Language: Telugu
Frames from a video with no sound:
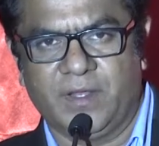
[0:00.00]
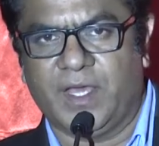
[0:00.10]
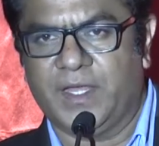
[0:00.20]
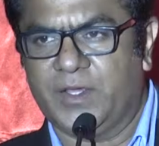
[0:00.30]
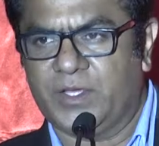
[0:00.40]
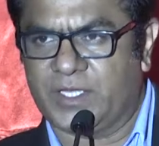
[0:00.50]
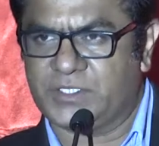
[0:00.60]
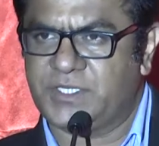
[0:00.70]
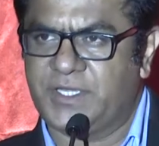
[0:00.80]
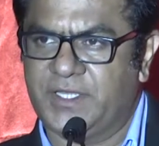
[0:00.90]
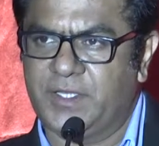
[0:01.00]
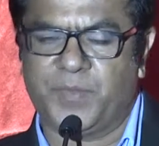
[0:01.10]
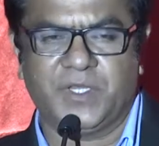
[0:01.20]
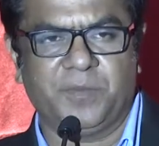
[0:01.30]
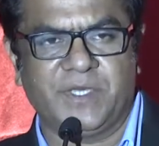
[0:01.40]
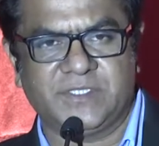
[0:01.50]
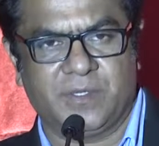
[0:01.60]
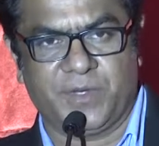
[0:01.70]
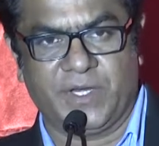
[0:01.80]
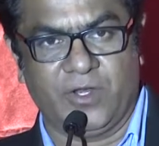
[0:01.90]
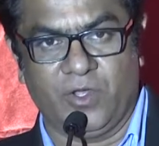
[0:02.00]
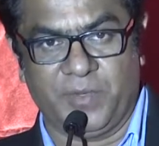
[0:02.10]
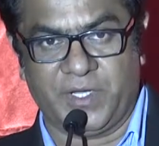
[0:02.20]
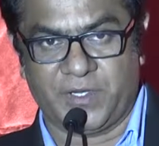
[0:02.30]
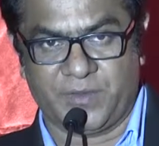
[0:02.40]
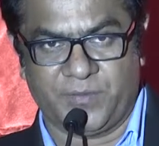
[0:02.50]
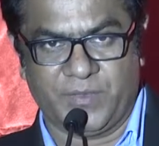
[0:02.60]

దానికి ఖర్చు అయ్యేది పది పైసలు పర్ కిలోమీటరు